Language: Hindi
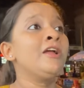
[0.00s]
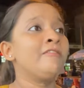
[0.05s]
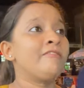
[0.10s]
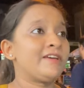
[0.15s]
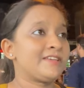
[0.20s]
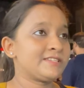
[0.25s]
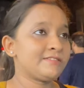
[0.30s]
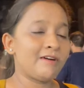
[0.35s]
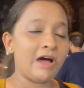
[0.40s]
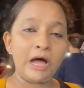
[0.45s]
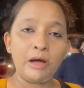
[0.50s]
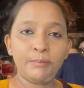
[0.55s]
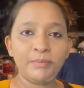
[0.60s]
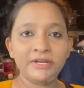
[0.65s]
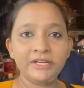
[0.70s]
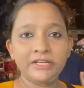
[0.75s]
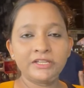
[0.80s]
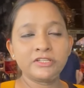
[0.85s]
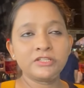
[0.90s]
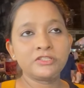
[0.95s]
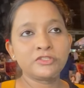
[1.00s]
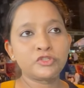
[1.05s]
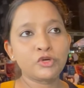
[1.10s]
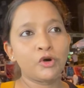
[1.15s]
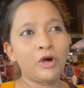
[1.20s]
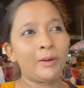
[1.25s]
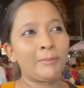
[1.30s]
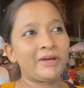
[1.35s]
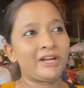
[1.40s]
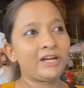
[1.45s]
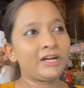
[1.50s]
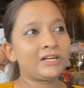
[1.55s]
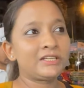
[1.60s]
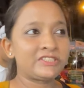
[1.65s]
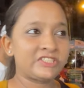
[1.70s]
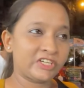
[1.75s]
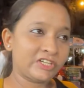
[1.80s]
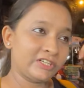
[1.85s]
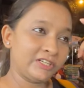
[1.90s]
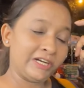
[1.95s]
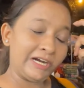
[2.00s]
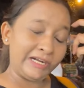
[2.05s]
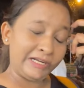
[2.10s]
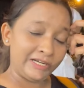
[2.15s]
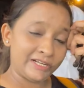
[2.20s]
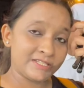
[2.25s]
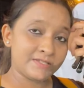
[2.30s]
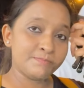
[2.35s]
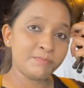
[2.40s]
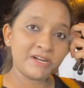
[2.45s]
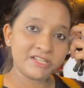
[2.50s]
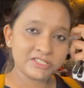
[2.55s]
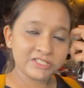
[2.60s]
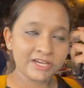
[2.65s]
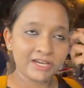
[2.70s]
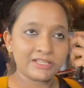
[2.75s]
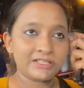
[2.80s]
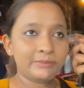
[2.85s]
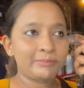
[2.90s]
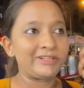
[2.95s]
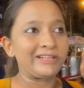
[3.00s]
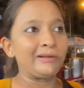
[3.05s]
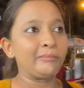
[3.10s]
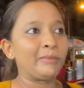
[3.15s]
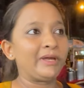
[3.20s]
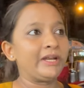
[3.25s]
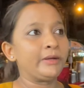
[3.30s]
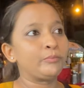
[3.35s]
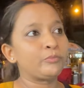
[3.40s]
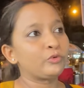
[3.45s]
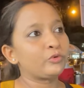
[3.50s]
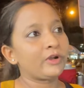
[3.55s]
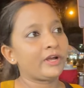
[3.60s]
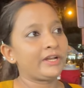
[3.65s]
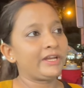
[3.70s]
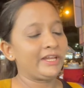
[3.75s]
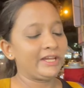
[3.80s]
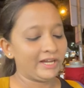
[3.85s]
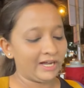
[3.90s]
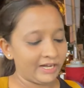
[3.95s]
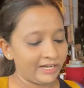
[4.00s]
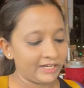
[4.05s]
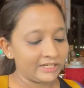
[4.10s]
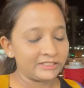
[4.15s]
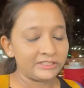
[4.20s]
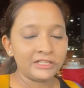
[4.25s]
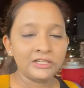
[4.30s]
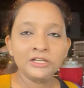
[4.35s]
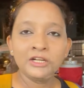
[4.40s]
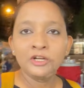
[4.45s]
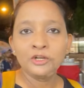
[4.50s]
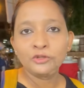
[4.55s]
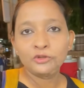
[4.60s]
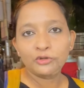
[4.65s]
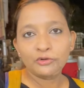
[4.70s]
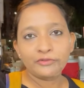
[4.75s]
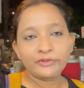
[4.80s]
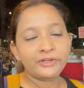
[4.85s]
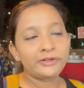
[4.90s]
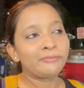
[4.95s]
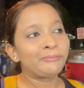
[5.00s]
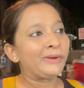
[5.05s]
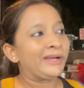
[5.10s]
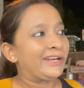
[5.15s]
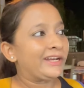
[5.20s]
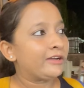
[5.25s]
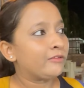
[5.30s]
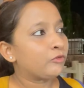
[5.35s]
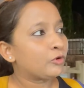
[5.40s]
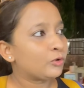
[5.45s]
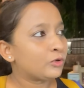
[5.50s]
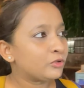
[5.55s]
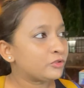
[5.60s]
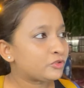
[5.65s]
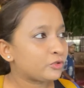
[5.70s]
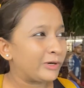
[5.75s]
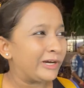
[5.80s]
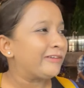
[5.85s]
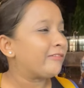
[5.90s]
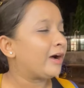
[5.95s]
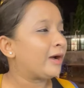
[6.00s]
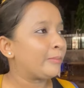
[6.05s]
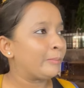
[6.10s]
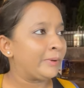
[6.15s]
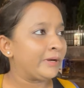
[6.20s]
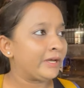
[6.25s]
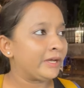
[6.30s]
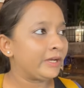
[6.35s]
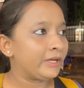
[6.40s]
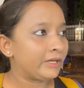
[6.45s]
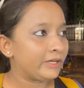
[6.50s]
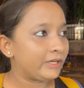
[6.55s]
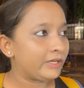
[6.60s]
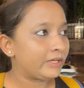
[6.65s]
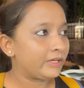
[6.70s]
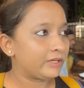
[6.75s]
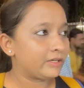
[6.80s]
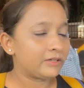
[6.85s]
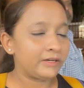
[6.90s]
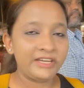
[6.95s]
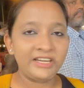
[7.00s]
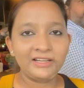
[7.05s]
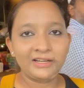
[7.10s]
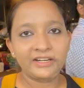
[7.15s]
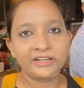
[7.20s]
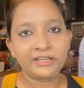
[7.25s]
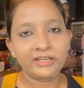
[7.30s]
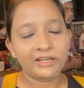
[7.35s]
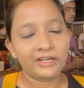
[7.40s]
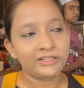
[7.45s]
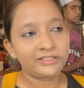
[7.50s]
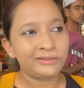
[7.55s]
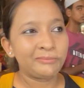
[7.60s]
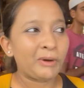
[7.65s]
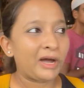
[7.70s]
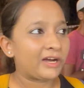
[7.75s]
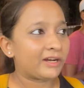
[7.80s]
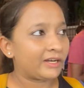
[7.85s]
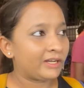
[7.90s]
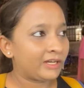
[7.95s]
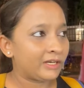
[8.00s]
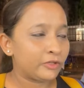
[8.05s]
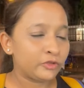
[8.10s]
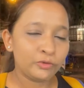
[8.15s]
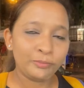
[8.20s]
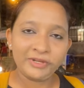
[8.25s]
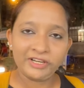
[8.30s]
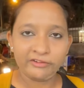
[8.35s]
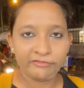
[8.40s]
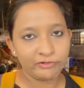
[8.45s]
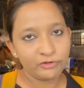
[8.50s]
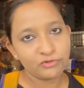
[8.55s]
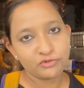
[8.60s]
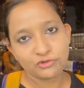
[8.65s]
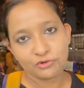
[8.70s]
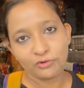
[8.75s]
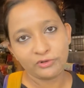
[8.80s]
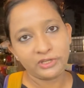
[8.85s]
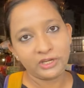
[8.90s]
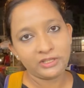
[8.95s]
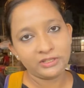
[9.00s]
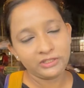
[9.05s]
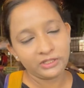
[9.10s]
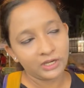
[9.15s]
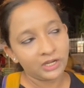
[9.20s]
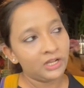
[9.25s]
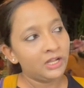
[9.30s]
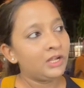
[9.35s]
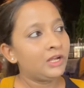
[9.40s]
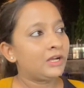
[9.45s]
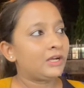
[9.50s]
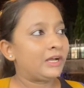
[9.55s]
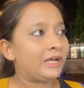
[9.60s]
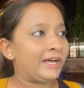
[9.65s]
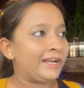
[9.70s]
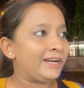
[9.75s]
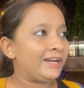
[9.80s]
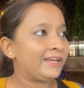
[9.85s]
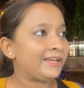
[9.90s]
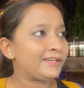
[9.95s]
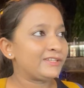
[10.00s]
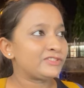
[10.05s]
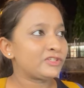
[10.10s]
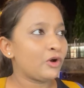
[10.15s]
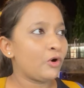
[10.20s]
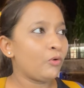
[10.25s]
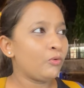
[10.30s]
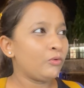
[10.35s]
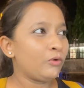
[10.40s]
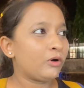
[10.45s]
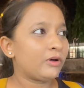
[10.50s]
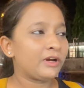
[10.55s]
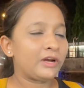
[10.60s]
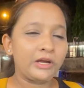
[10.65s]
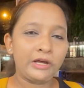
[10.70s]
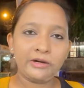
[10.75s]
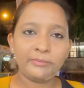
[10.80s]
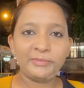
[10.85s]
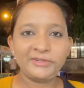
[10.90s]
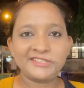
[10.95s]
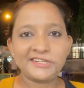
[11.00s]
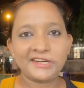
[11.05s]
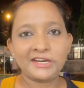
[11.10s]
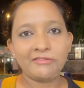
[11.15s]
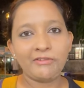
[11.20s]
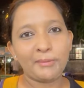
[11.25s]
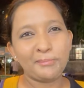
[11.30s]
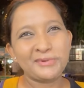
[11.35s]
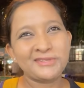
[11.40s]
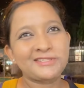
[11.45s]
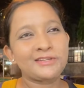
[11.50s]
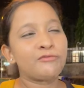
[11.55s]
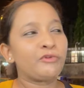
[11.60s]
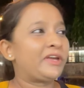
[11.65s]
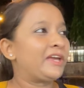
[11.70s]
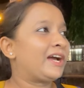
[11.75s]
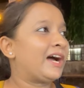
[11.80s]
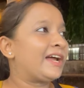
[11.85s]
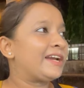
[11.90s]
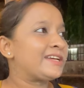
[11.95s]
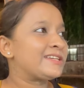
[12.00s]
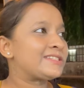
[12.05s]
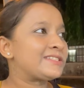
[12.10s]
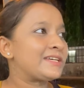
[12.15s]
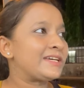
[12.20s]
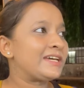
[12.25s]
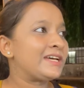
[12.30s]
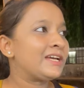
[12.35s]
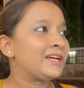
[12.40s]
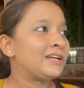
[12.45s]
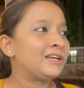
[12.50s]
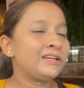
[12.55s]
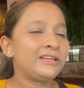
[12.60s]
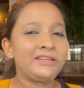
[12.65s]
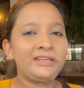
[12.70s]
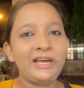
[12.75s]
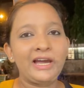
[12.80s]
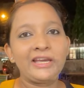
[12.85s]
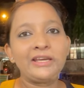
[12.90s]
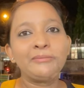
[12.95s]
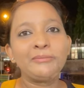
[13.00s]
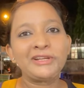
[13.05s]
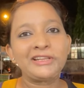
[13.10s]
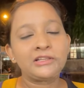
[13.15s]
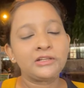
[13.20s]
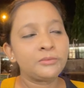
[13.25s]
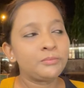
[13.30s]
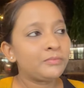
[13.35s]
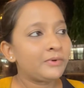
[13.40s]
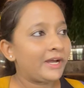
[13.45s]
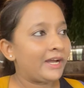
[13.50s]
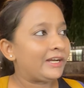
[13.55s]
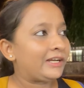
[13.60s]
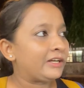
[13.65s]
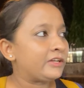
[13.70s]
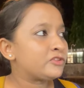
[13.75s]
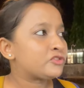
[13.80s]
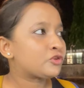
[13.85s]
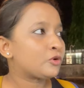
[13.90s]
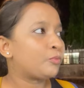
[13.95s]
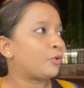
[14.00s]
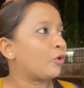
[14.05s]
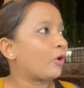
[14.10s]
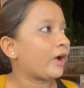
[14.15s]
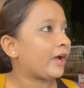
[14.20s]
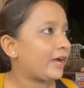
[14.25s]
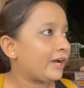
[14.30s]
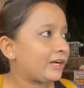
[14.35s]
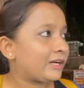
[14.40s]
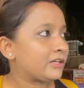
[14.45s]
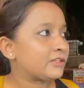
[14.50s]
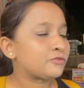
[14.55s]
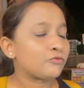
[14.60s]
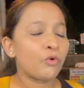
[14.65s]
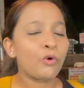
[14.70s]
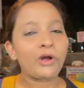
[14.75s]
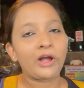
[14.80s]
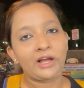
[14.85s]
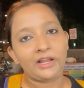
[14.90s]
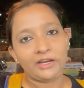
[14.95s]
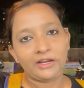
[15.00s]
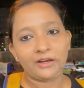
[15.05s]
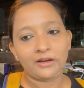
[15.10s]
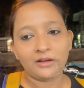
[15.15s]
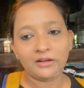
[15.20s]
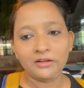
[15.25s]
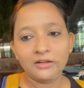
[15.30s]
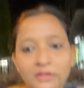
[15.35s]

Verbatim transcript: वैसे वहाँ पे जो हमारा चिकन कटलेट बच गया था मतलब मैंने पूरा नहीं खाया था तो फिर मैंने वो जो है वहाँ पे एक लड़की आई थी मांगने के लिए तो मैंने फिर उसको दे दिया घर लेके जाऊँ और घर पे जाके वापस से वही खाने से क्या ही मतलब एटलीस्ट जो भूखा है एटलीस्ट वो खा लेगा